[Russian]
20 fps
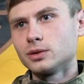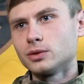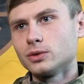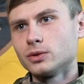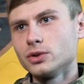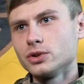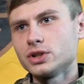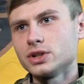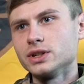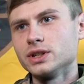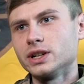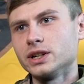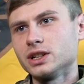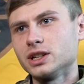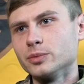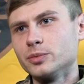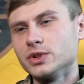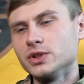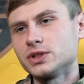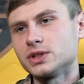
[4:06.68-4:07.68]
очень
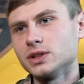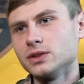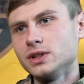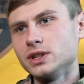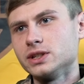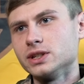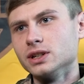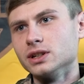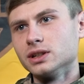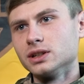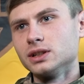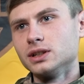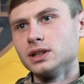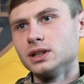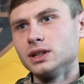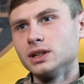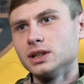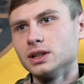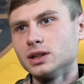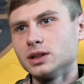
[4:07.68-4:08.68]
яркий представитель
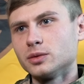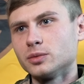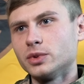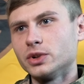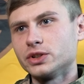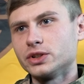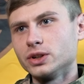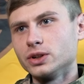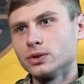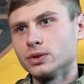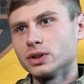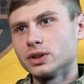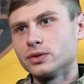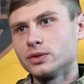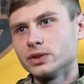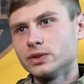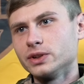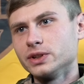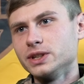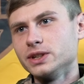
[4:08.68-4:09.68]
батальона
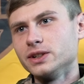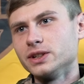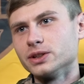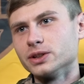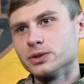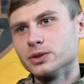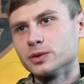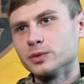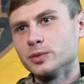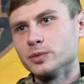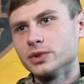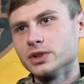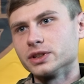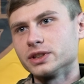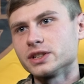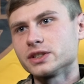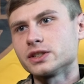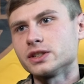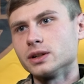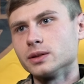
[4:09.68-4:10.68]
229 на тот
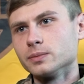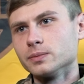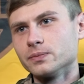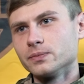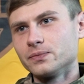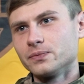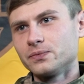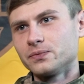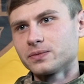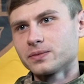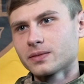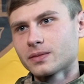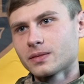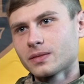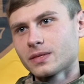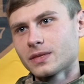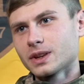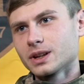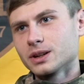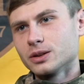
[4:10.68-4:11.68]
момент АСА.
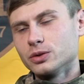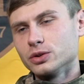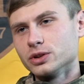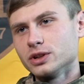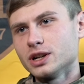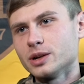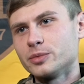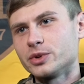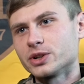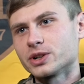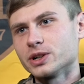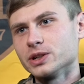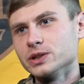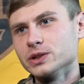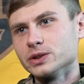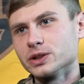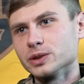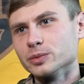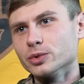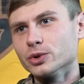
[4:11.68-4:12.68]
У нее
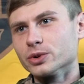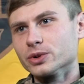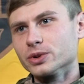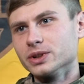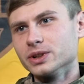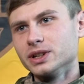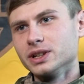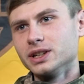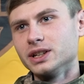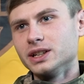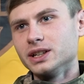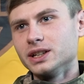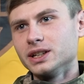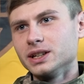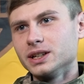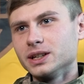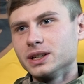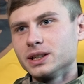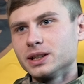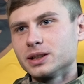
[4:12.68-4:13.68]
проходил отбор.
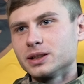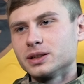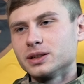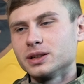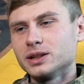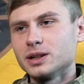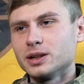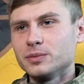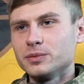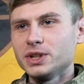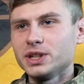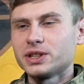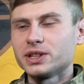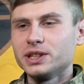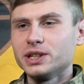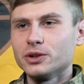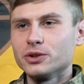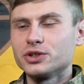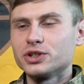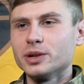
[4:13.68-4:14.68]
Э, мне
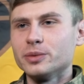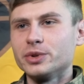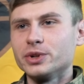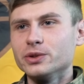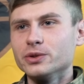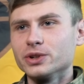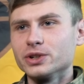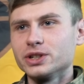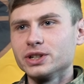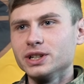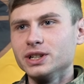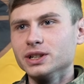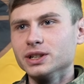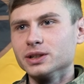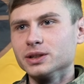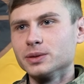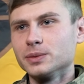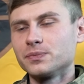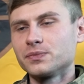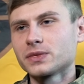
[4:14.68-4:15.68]
тогда уже
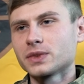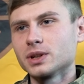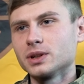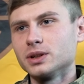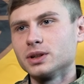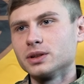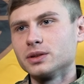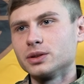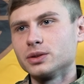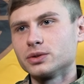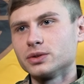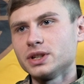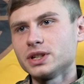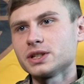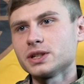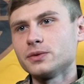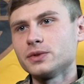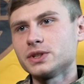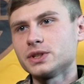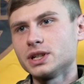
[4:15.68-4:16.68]
предложили, э, говорит, у
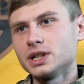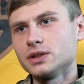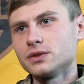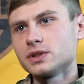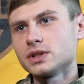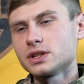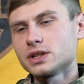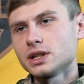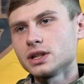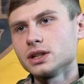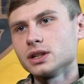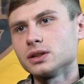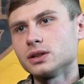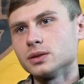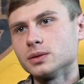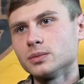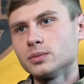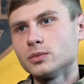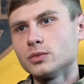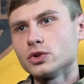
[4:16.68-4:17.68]
нас офицеры все
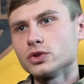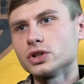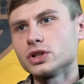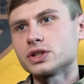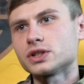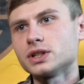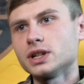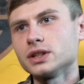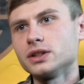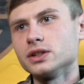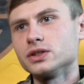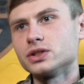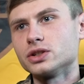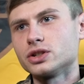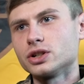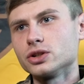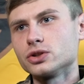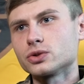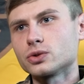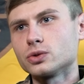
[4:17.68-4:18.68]
заняты, можешь стать на
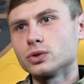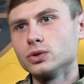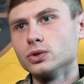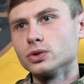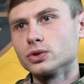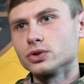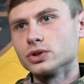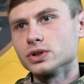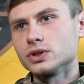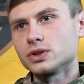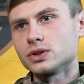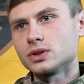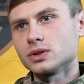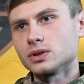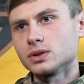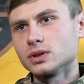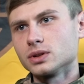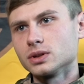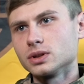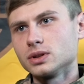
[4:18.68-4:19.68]
сержантскую должность.
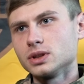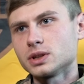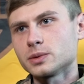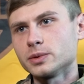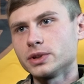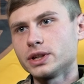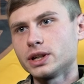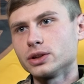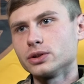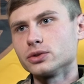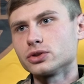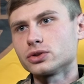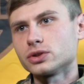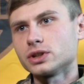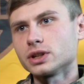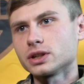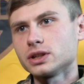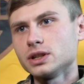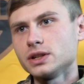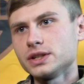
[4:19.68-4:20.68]
Несмотря на то, что
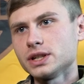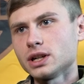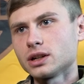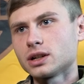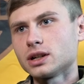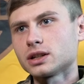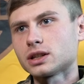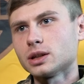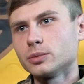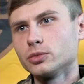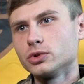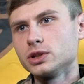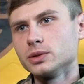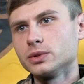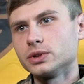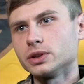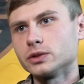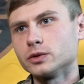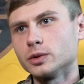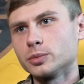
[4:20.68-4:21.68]
так нельзя, как-то
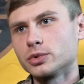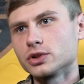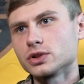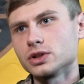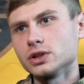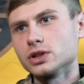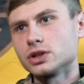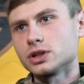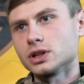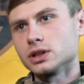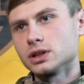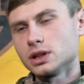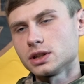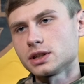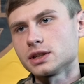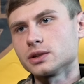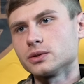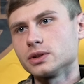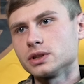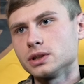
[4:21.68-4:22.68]
будем этот вопрос решать. Я
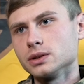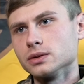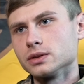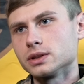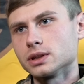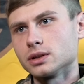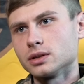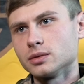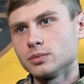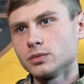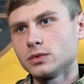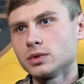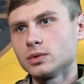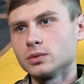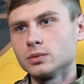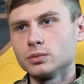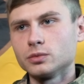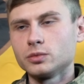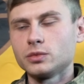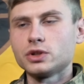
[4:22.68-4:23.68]
согласился, я говорю,
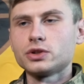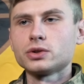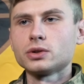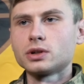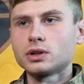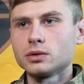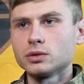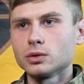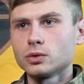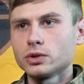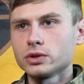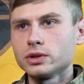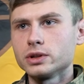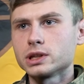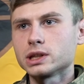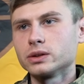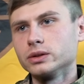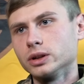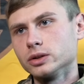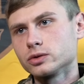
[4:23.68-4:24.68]
ну, мне все равно, хоть на
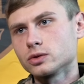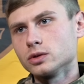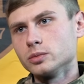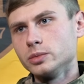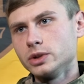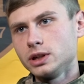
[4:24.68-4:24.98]
солдатскую